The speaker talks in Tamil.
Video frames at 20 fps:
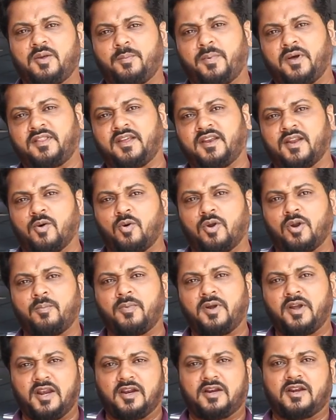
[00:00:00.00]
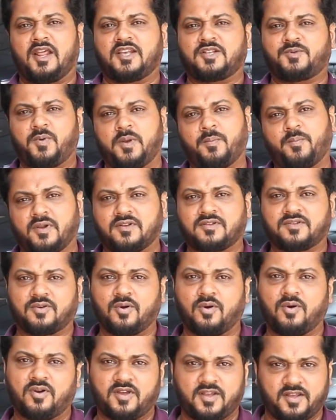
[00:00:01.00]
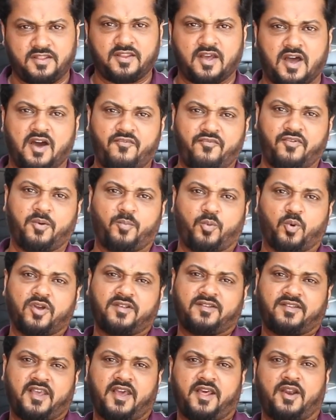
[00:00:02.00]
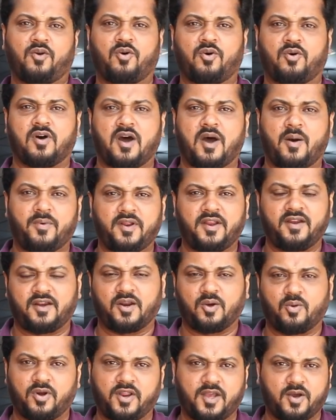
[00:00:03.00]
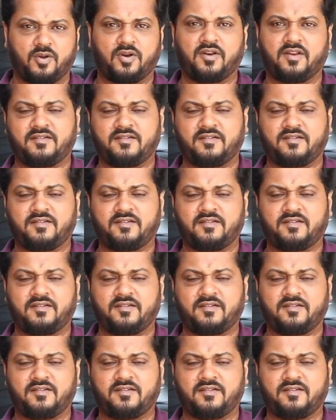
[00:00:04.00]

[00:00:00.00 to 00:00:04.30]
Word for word: வந்து பார்த்தீங்கன்னா ஒரு மிடில் கிளாஸ் பீப்புள்ஸுக்கும் இந்த ஆஃபர் போய் சேரணும் அப்படின்ற ஒரே ஒரு